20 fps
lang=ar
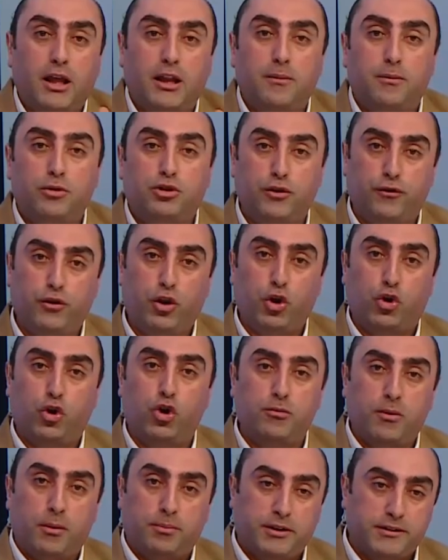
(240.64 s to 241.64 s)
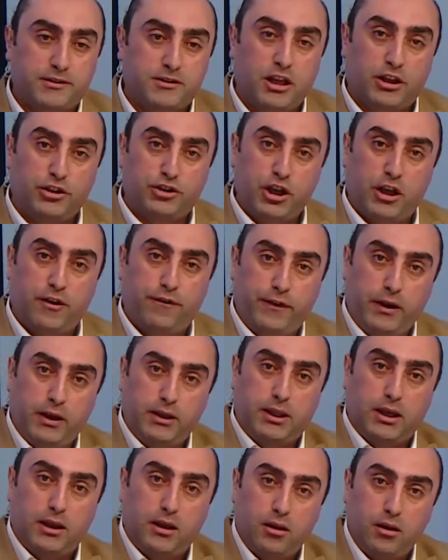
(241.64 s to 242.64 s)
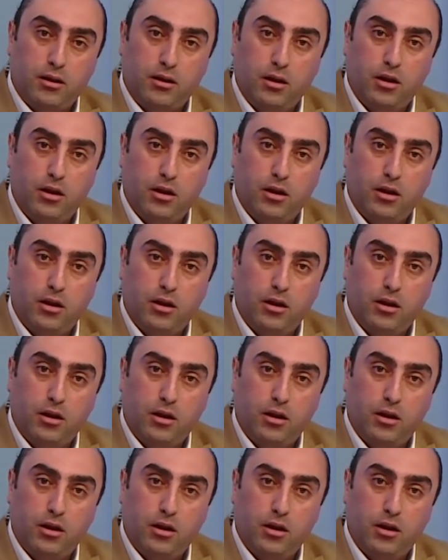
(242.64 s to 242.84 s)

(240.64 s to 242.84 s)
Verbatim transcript: أنا بشوف الحكومة بتصنع شيء في إيدها